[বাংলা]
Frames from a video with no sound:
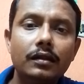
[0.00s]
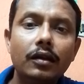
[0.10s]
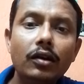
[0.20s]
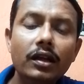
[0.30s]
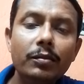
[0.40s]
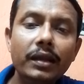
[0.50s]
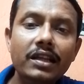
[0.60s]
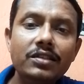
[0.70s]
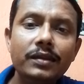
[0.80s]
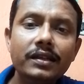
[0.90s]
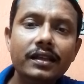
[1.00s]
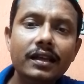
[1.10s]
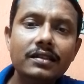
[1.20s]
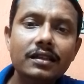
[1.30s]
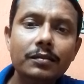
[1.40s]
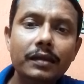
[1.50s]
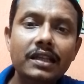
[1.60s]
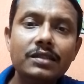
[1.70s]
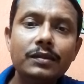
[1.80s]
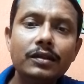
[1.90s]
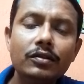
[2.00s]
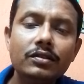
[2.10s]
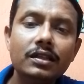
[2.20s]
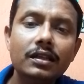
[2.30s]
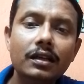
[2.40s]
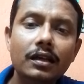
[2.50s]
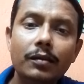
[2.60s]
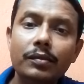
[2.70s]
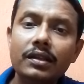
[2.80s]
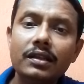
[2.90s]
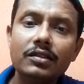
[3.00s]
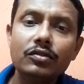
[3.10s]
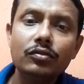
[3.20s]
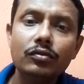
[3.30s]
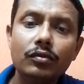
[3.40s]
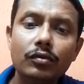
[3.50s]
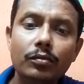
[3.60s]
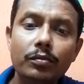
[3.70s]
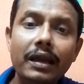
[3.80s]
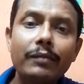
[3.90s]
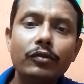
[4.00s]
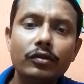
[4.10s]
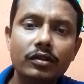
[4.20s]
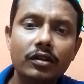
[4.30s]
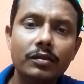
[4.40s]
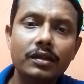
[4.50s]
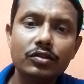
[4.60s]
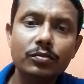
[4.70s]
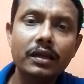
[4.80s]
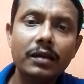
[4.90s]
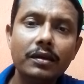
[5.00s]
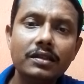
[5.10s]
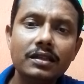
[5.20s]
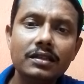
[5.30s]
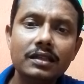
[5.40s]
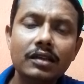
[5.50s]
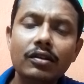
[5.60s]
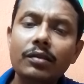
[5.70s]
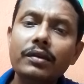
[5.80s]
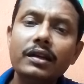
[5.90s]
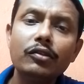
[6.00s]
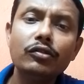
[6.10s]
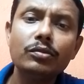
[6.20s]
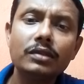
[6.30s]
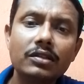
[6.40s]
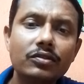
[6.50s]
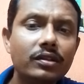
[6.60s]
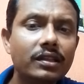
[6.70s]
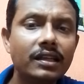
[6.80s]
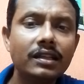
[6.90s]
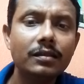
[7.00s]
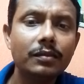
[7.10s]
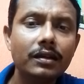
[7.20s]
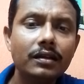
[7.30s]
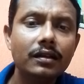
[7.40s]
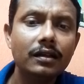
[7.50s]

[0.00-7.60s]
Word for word: তাহলে ম্যানেজমেন্ট কি আছে ম্যানেজমেন্ট হচ্ছে আপনাদের কিছু ব্যায়াম করতে হবে কিছু ব্যায়াম আছে সেইগুলো আপনারা ইউটিউব সার্চ করে দেখে নিতে পারেন